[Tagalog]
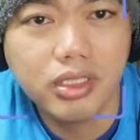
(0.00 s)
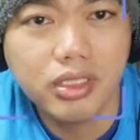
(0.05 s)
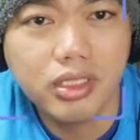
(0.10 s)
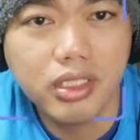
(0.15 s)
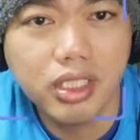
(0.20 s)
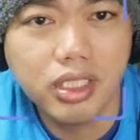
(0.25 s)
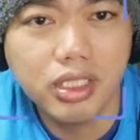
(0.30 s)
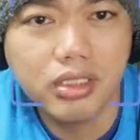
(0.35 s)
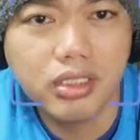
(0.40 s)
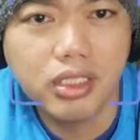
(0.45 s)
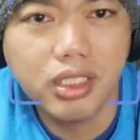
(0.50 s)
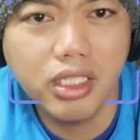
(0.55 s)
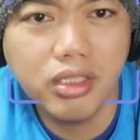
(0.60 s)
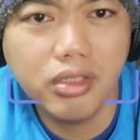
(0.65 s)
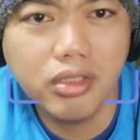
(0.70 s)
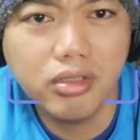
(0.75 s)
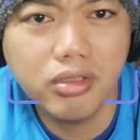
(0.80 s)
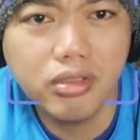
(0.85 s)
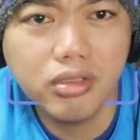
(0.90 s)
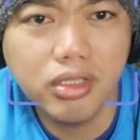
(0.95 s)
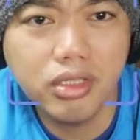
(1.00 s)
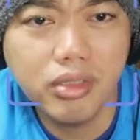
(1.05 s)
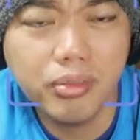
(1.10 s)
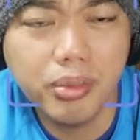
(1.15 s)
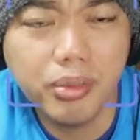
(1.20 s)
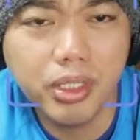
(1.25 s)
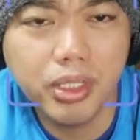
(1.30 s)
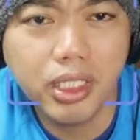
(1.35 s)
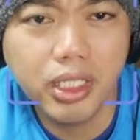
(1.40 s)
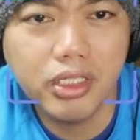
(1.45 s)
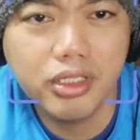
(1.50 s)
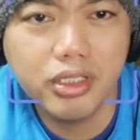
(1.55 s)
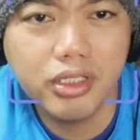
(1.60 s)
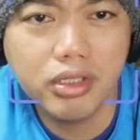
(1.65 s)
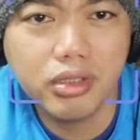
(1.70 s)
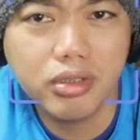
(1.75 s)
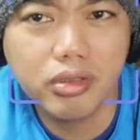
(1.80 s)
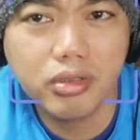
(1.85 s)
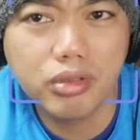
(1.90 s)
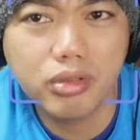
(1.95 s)
Tapos itong application
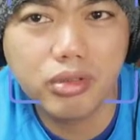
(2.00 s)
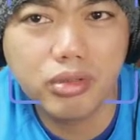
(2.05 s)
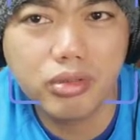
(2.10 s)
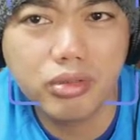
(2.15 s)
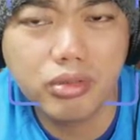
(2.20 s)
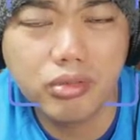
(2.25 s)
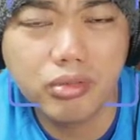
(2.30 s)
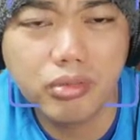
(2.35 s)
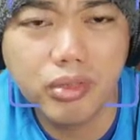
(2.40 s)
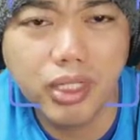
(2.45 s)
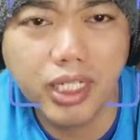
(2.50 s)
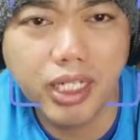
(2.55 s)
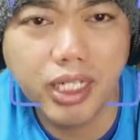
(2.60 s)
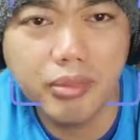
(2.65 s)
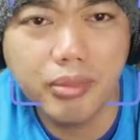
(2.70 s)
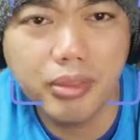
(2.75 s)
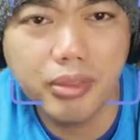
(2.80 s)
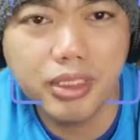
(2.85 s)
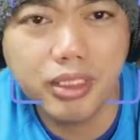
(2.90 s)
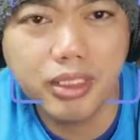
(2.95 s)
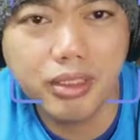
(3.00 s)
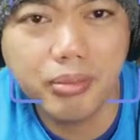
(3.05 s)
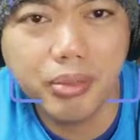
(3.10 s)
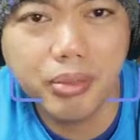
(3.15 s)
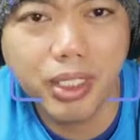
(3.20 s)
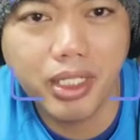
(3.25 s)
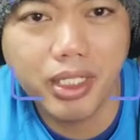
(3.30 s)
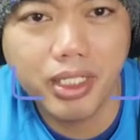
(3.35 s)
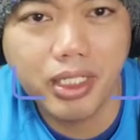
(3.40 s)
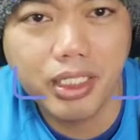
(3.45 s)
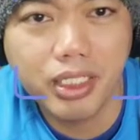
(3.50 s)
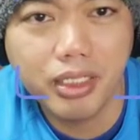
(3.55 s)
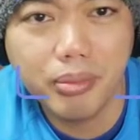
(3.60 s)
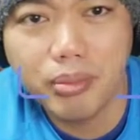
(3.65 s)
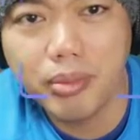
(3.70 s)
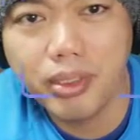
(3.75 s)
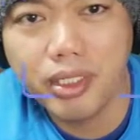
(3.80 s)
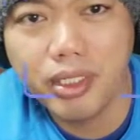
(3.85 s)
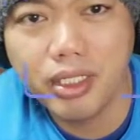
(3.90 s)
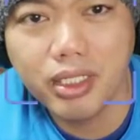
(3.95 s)
na to, marami siyang pang iba
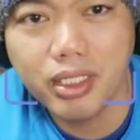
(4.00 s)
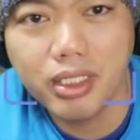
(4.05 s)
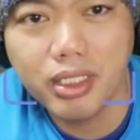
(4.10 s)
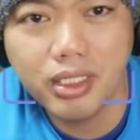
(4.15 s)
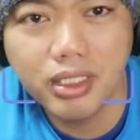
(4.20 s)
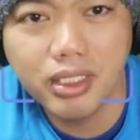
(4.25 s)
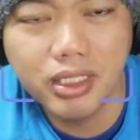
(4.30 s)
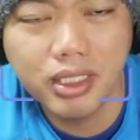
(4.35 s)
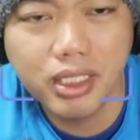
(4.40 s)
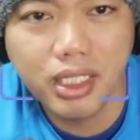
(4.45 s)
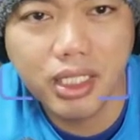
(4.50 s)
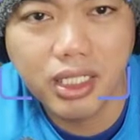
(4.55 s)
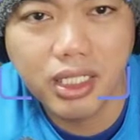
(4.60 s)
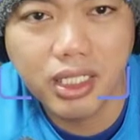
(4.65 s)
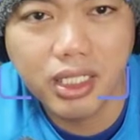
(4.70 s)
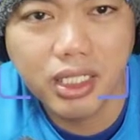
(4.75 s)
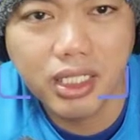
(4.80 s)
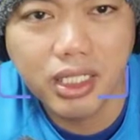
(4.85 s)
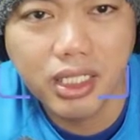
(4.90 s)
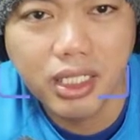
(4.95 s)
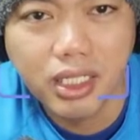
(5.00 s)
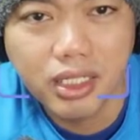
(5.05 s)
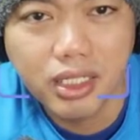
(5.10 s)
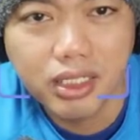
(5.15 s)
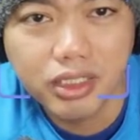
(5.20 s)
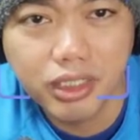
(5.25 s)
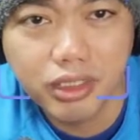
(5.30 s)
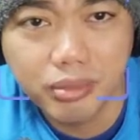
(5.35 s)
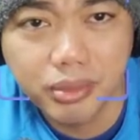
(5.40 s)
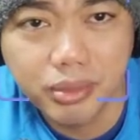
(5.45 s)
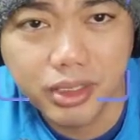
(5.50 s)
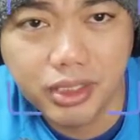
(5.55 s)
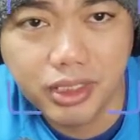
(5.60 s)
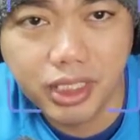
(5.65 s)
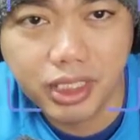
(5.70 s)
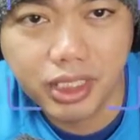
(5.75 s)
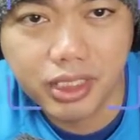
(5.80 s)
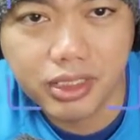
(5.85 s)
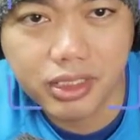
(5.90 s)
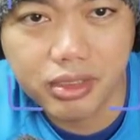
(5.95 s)
pang uh,
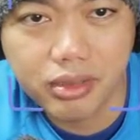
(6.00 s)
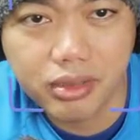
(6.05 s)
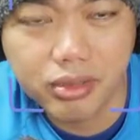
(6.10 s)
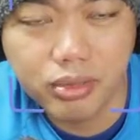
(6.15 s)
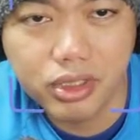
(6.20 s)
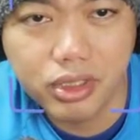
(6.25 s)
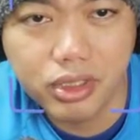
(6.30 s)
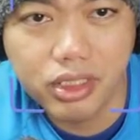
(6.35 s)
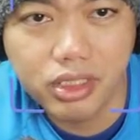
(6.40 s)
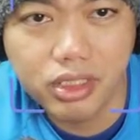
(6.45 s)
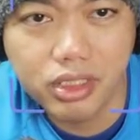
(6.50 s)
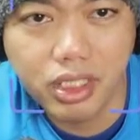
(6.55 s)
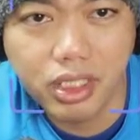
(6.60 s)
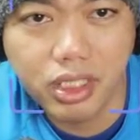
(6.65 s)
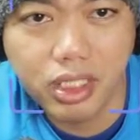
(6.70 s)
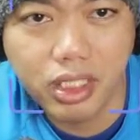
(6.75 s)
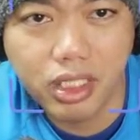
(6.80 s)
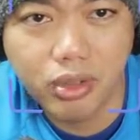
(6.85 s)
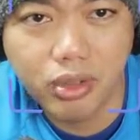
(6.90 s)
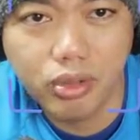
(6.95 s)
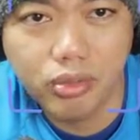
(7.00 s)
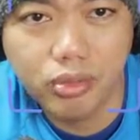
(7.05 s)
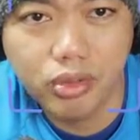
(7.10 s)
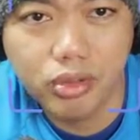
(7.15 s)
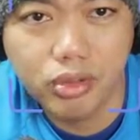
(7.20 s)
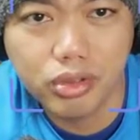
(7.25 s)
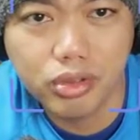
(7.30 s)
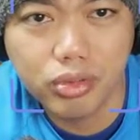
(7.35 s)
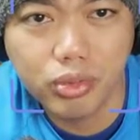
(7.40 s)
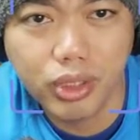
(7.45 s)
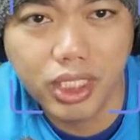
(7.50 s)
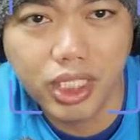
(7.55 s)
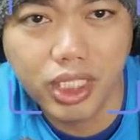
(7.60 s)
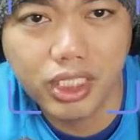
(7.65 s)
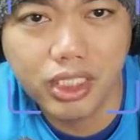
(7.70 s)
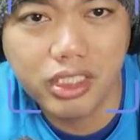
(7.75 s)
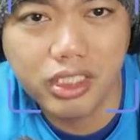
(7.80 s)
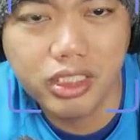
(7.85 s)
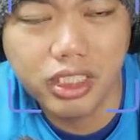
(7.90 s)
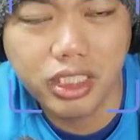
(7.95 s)
services which is uh, almost
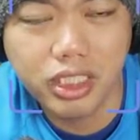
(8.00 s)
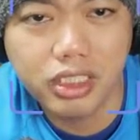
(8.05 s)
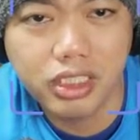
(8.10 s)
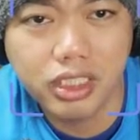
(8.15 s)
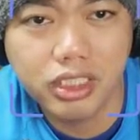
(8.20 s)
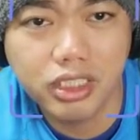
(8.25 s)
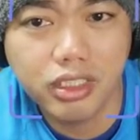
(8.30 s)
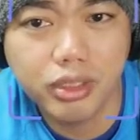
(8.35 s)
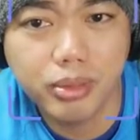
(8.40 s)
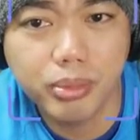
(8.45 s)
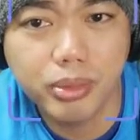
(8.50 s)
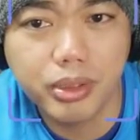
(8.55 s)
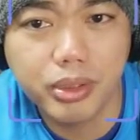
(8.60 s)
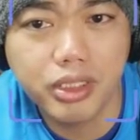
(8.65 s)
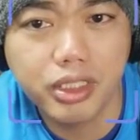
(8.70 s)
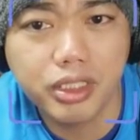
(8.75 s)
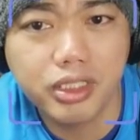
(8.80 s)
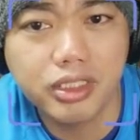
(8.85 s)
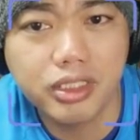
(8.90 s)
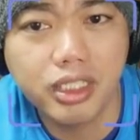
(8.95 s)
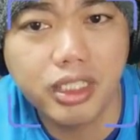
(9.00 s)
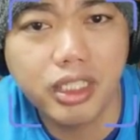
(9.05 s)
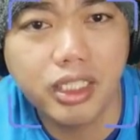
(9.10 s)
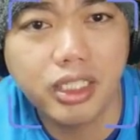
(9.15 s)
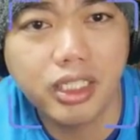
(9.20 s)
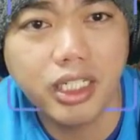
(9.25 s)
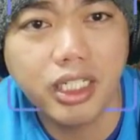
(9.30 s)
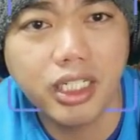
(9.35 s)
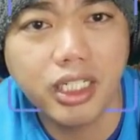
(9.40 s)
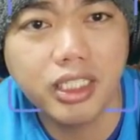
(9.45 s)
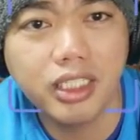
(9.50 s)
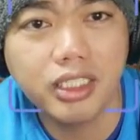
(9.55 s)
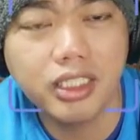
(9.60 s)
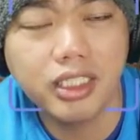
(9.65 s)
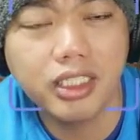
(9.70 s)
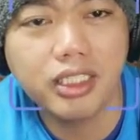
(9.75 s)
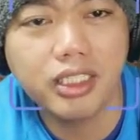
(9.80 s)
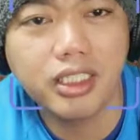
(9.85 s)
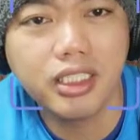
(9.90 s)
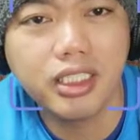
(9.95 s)
160 services na kaya
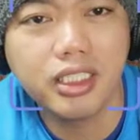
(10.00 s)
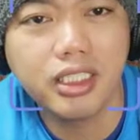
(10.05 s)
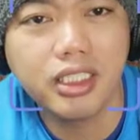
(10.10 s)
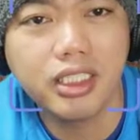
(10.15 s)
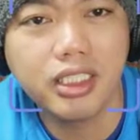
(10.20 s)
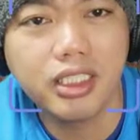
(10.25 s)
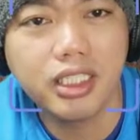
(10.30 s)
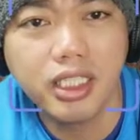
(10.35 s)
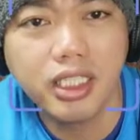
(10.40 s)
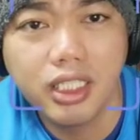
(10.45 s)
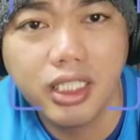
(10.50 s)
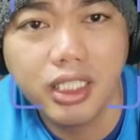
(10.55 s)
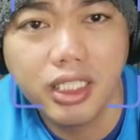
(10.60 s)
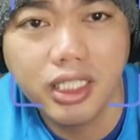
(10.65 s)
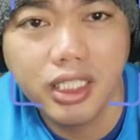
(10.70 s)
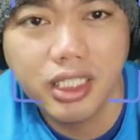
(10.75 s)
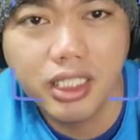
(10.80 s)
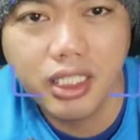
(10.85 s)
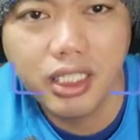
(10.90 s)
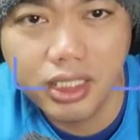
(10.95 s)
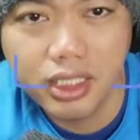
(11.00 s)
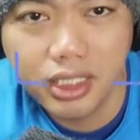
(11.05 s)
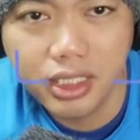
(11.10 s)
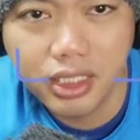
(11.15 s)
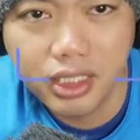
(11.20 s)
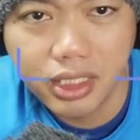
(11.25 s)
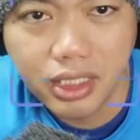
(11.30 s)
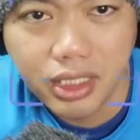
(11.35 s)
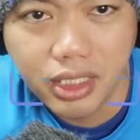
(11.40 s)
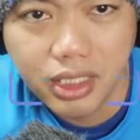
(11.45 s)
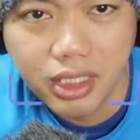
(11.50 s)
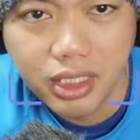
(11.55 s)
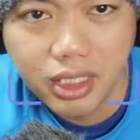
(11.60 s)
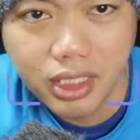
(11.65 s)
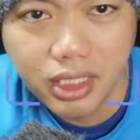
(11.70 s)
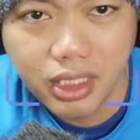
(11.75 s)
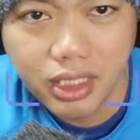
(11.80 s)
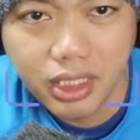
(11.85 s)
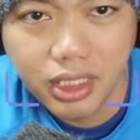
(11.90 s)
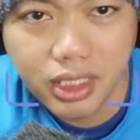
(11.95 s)
niyang i,
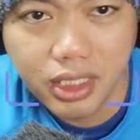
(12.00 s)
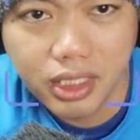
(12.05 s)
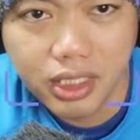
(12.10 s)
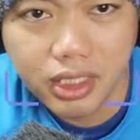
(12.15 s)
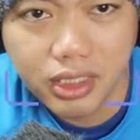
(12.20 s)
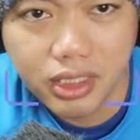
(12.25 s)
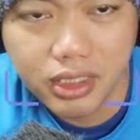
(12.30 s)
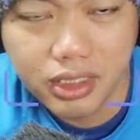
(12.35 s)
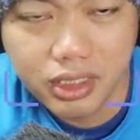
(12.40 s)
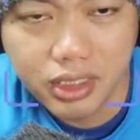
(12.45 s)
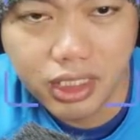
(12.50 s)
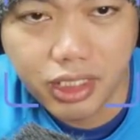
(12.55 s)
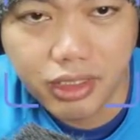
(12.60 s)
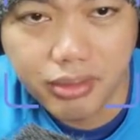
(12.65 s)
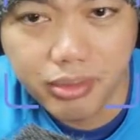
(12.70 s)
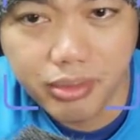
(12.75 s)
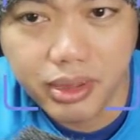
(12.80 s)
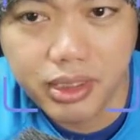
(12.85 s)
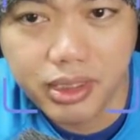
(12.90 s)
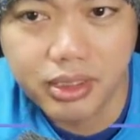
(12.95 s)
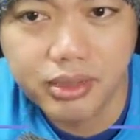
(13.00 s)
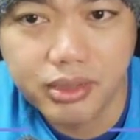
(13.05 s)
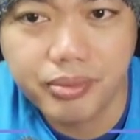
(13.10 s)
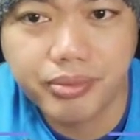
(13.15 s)
i, i-service.